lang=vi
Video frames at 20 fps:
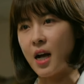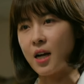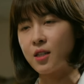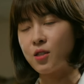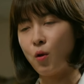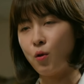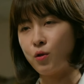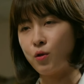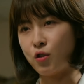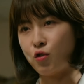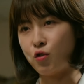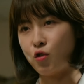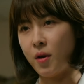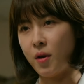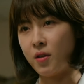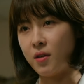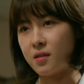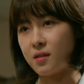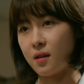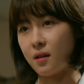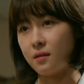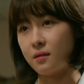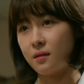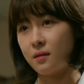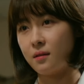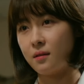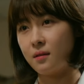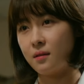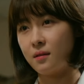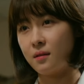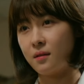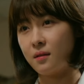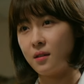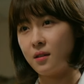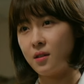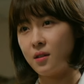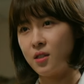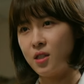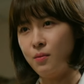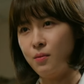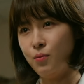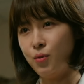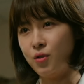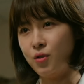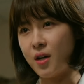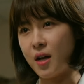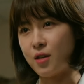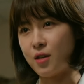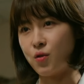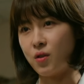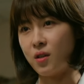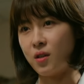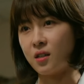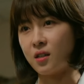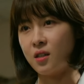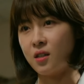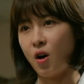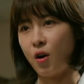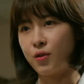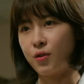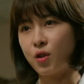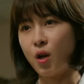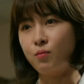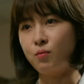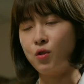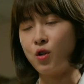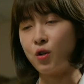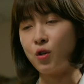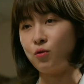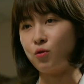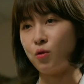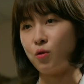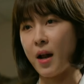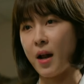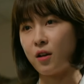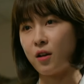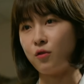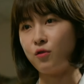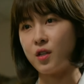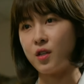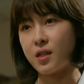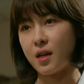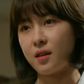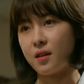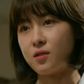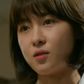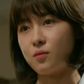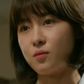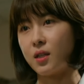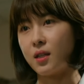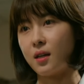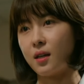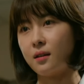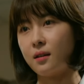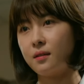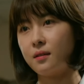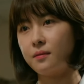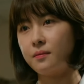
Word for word: ở trên người của trang sông hô không có bất cứ giấy tờ tùy thân nào để biết anh ta là ai